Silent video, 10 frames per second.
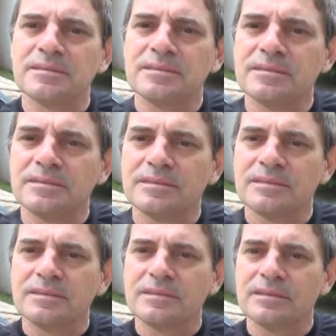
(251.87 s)
¿Así o
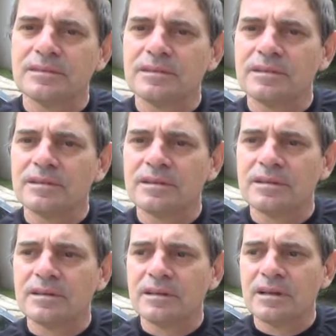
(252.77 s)
puede intercambiarse en la
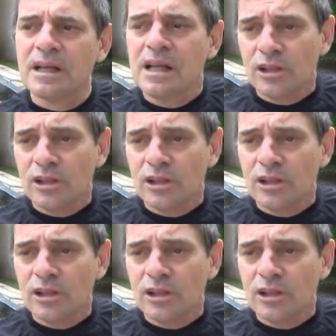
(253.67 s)
conducción?